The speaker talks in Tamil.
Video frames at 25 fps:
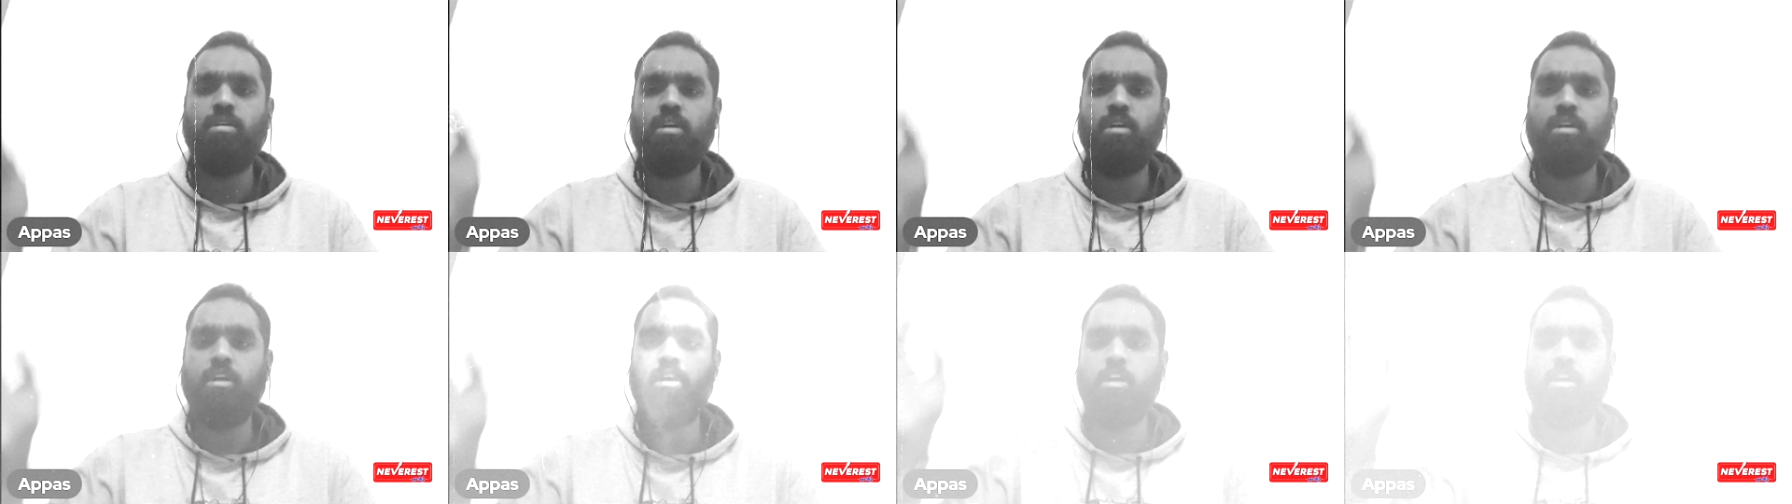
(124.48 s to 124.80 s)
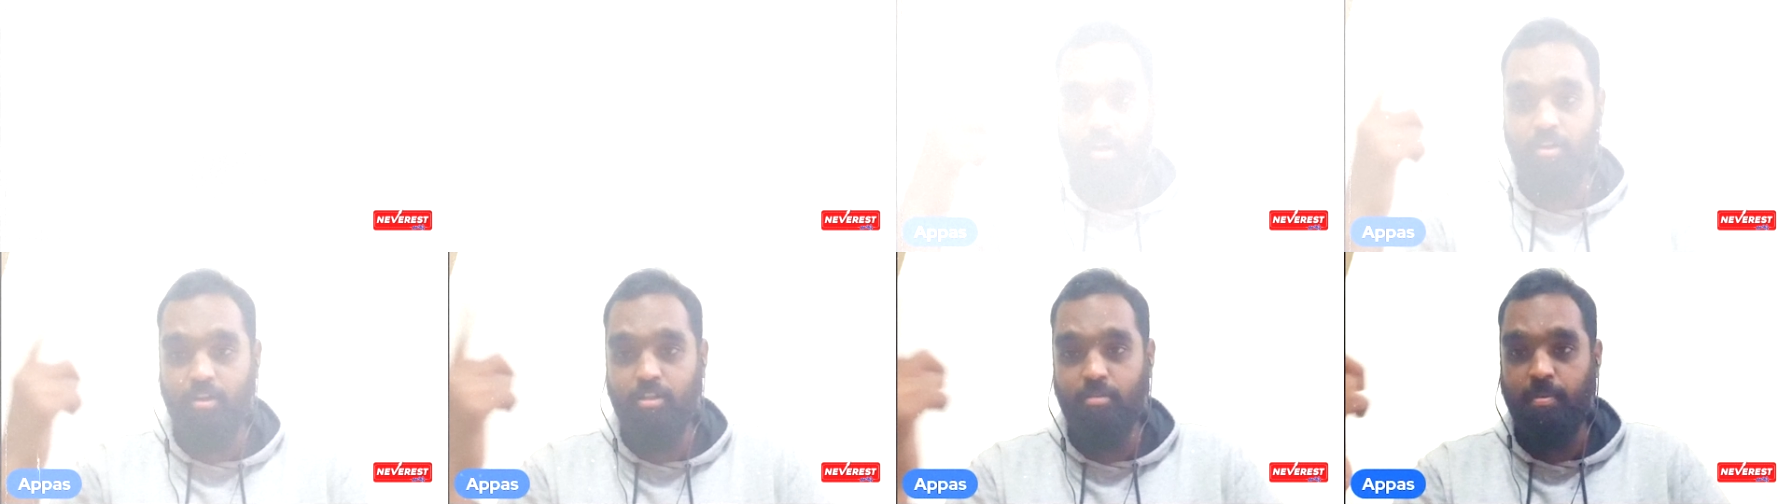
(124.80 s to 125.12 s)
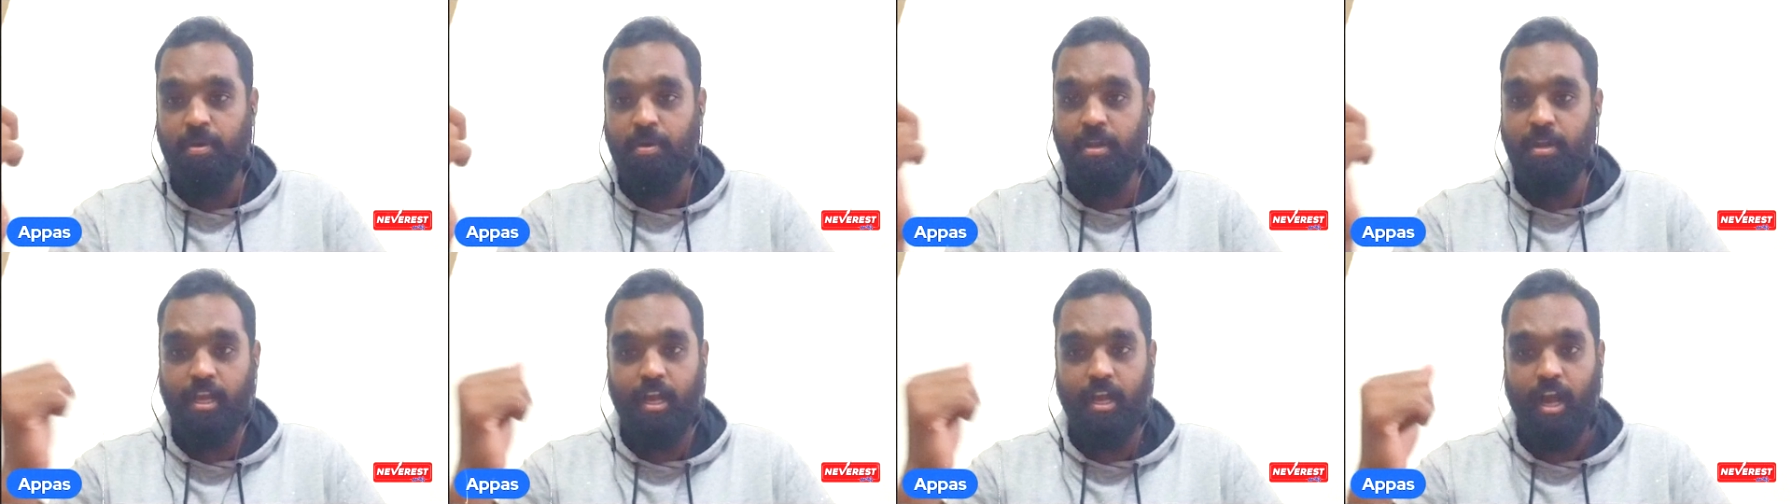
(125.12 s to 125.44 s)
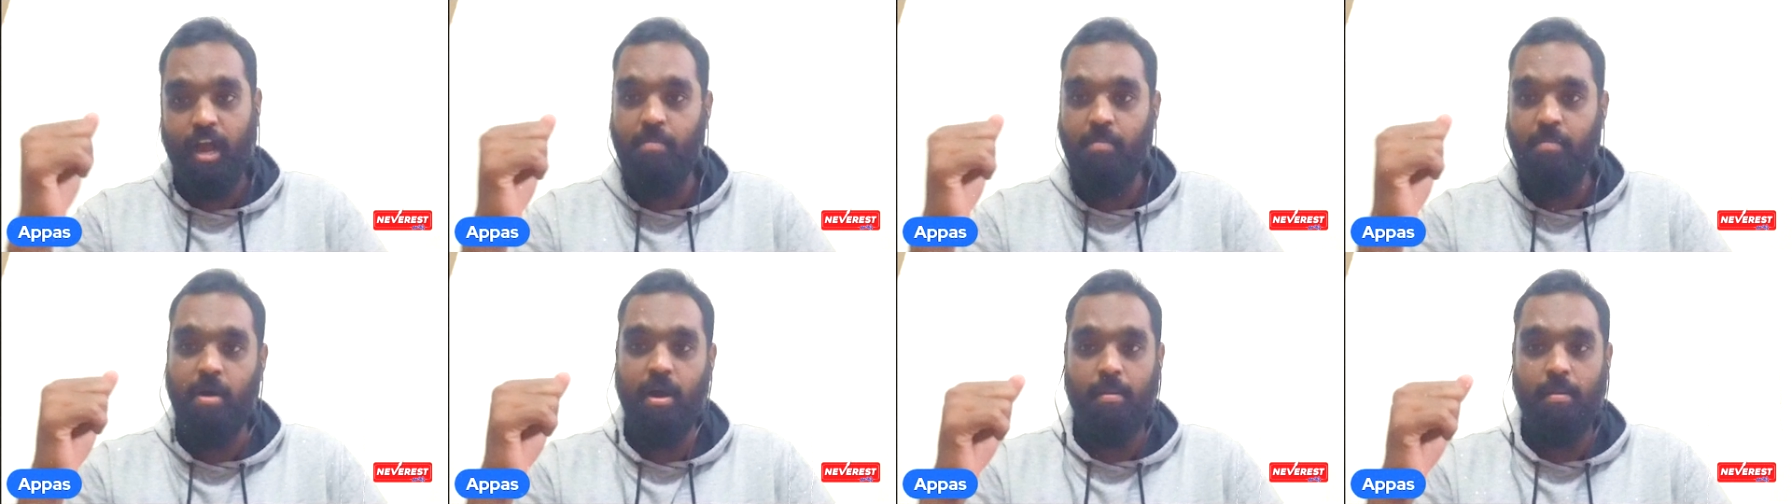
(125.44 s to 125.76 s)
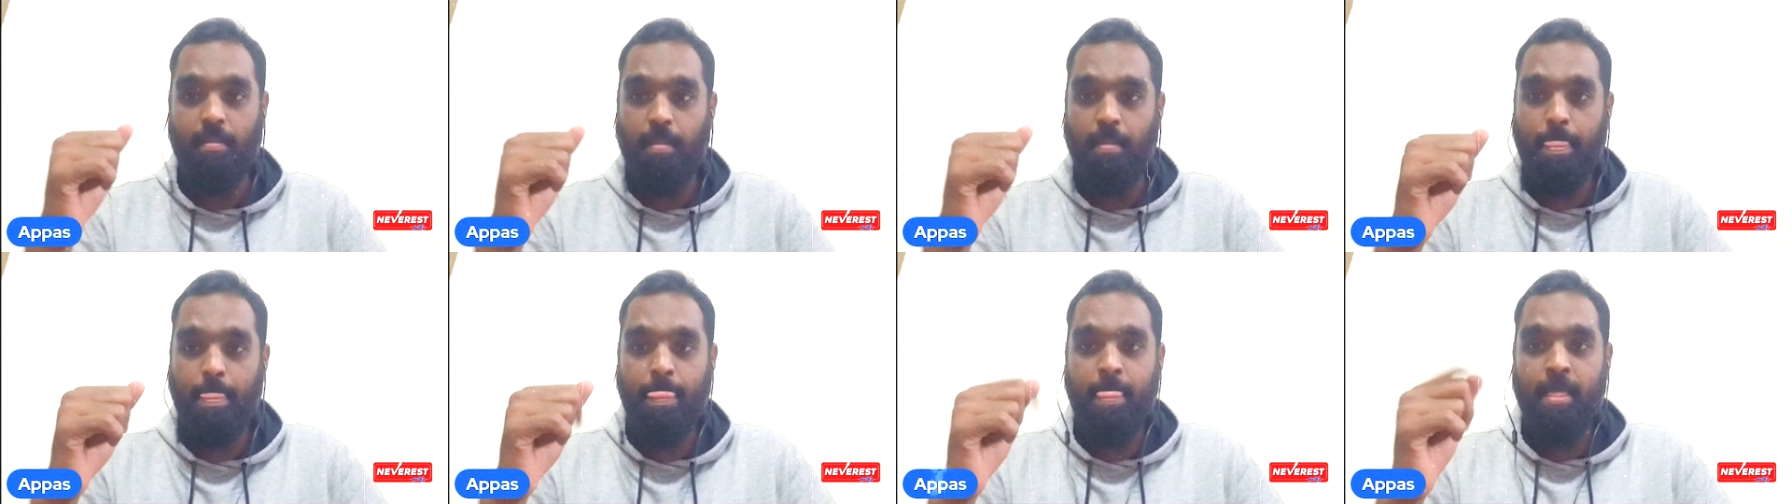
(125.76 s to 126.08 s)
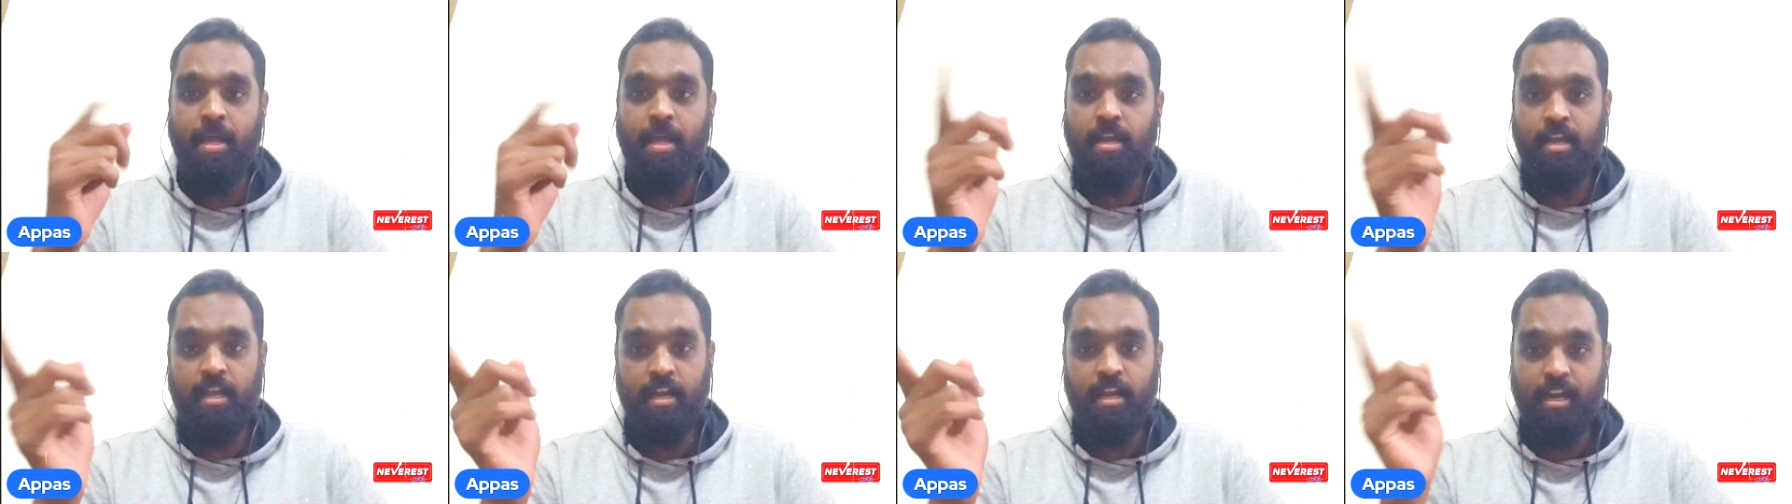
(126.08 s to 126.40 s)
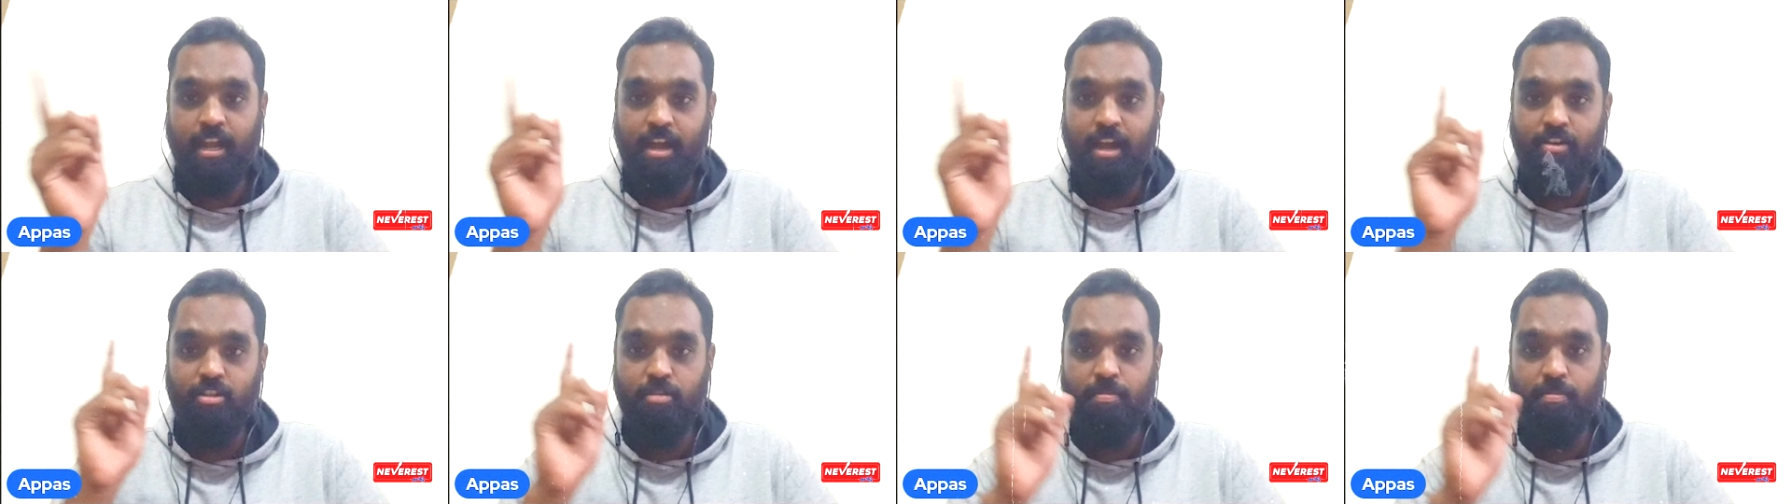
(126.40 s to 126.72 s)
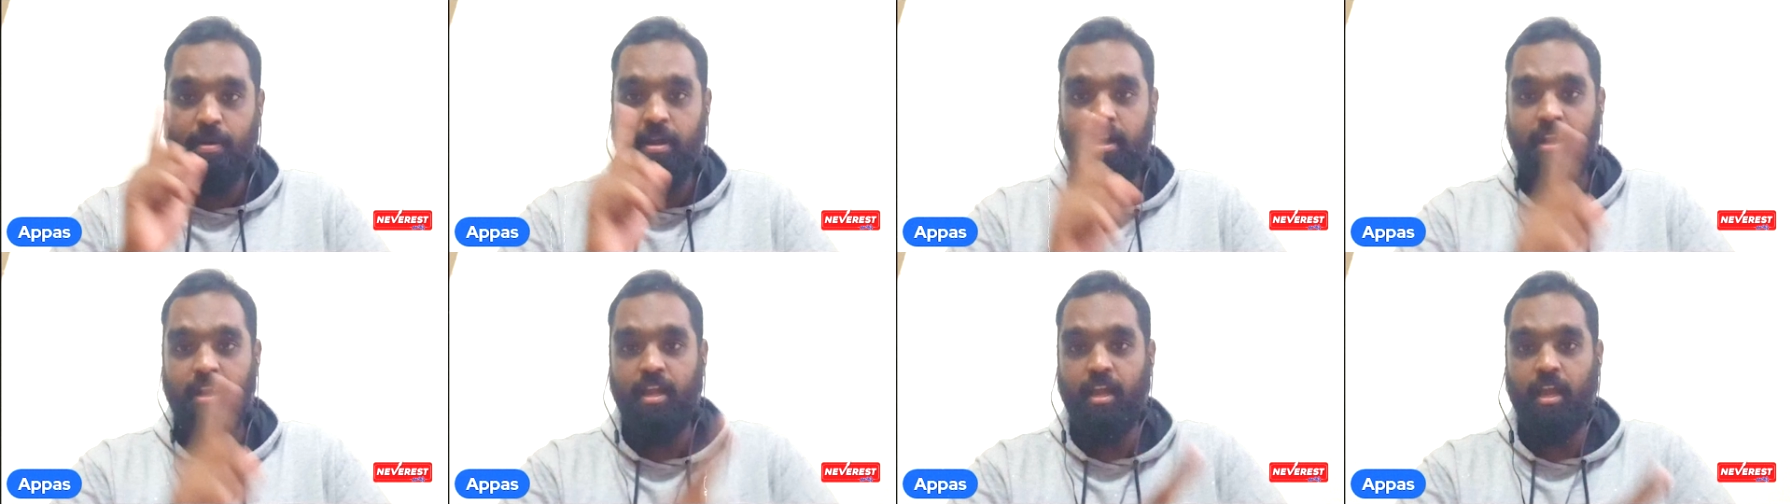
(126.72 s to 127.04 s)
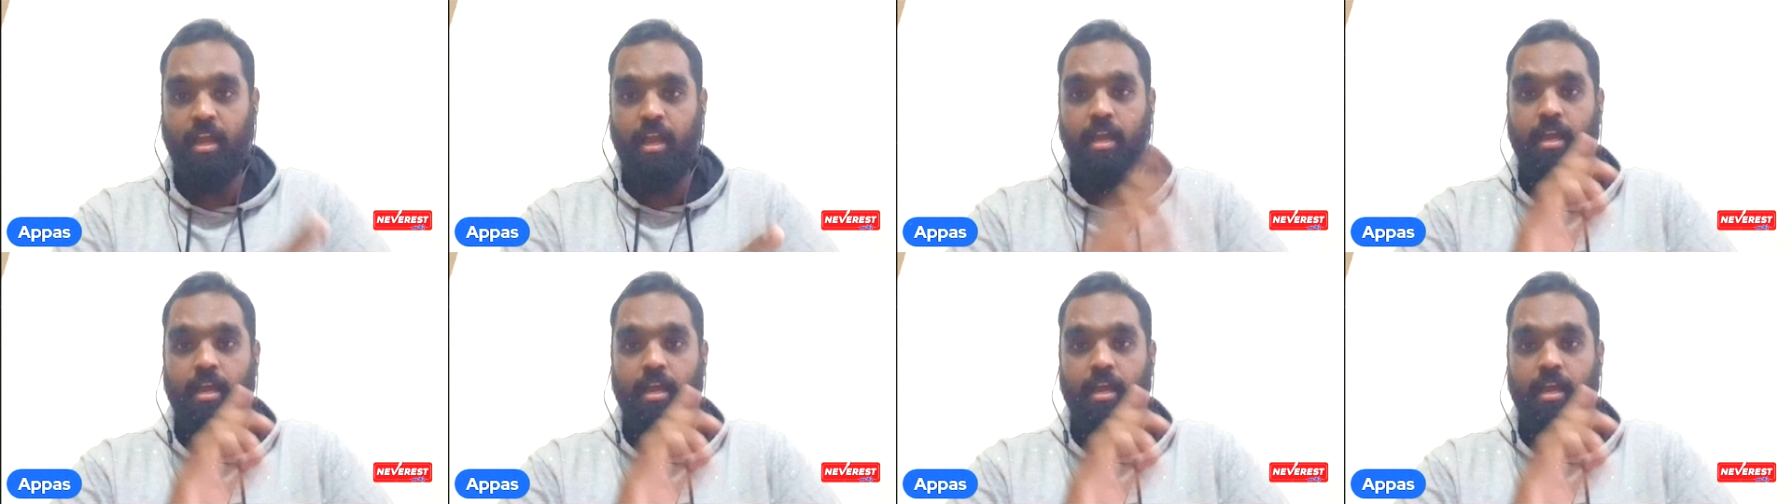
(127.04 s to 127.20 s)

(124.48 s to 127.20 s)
முதலாவது பள்ளி காபா இரண்டாவது பள்ளி